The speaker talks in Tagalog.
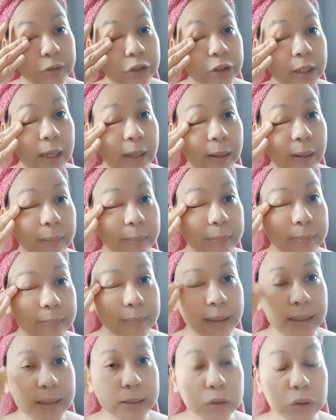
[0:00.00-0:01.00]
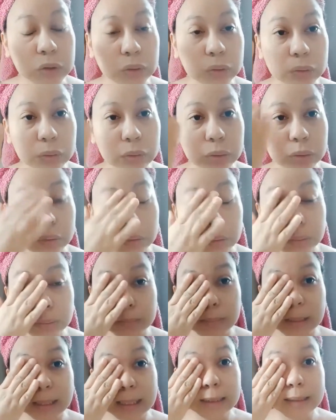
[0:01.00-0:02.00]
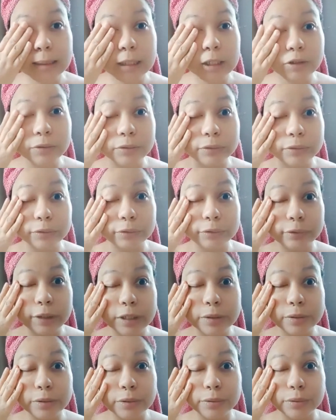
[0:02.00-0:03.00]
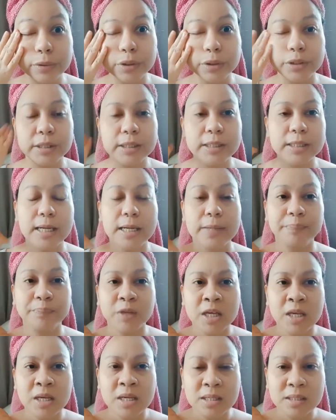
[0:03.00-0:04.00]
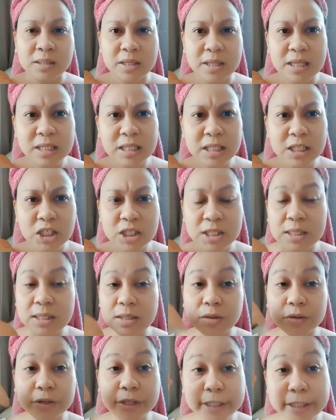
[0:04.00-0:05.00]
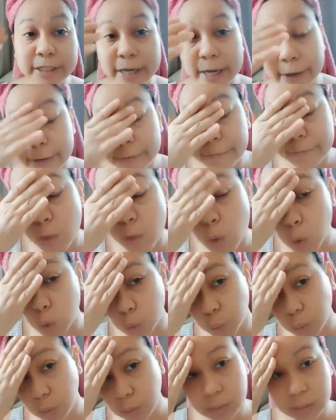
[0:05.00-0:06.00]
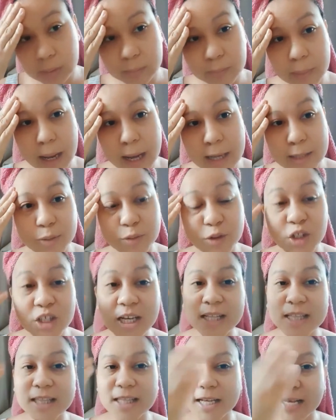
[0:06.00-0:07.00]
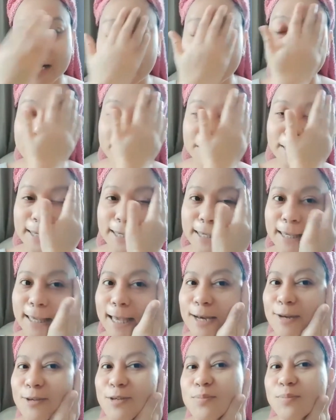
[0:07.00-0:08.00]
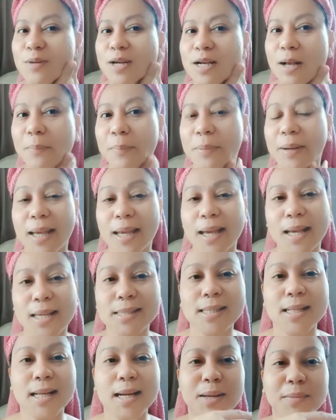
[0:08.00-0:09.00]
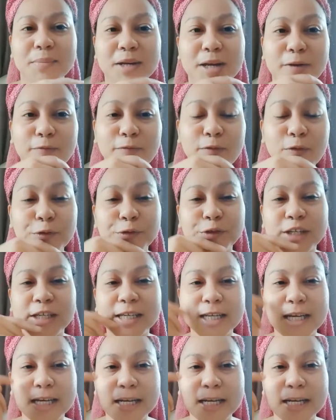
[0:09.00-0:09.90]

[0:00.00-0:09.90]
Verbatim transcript: medyo maganda yung resolution niya. So, this is just an ordinary phone. Mga estudyante nga, eh, halos magkaparehas lang kami ng phone na ginagamit.